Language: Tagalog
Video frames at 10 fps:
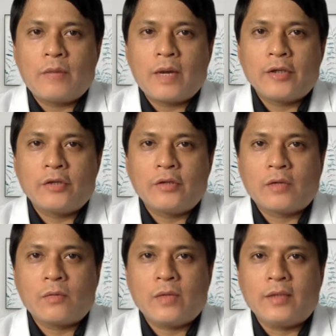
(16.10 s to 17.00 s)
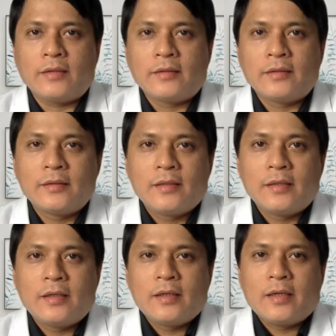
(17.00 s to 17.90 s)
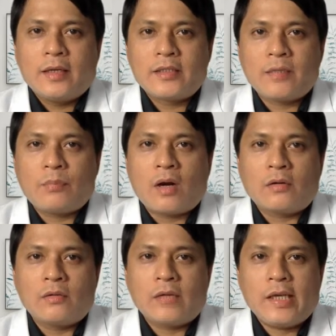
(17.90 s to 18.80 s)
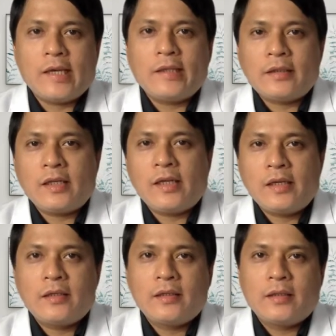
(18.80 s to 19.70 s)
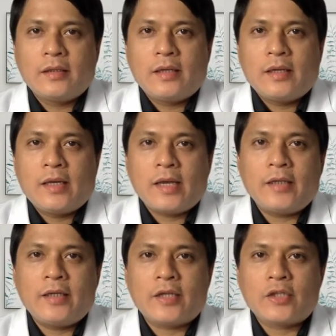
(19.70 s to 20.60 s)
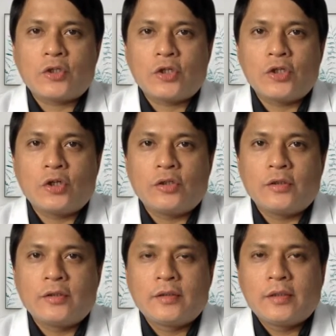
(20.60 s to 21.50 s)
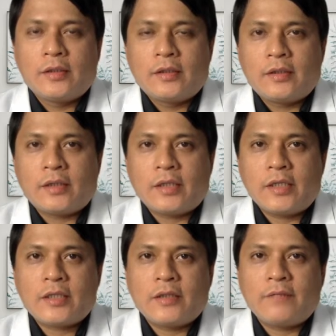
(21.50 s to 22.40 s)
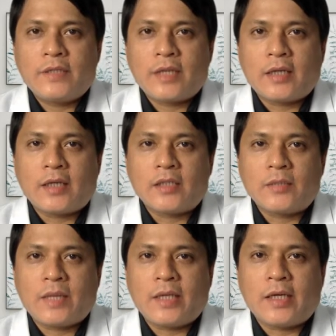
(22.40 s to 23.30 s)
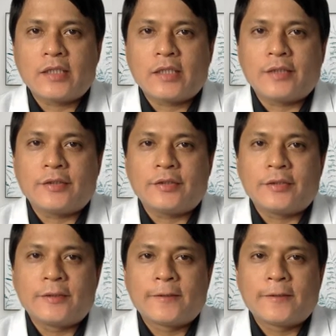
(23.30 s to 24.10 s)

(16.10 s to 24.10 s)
Marion Aquin. Isa po akong ENT, head and neck surgeon ng Eastern Visayas Medical Center.